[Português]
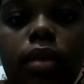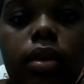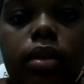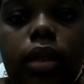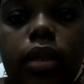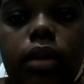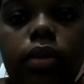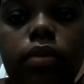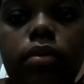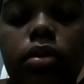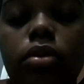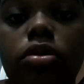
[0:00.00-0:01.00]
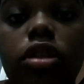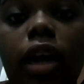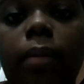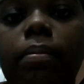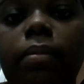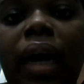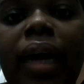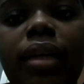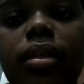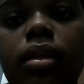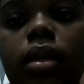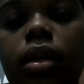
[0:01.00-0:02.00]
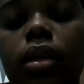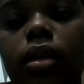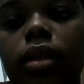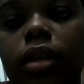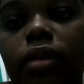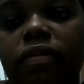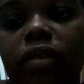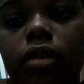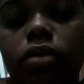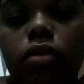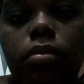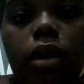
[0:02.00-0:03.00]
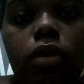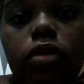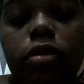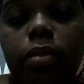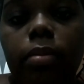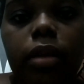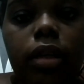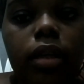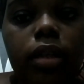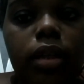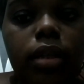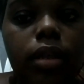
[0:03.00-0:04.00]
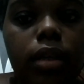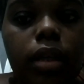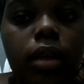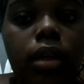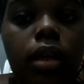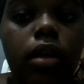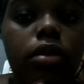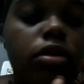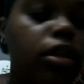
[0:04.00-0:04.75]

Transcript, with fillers: Entendeu? Eu jamais iria fazer alguma coisa para me engrandecer. Eu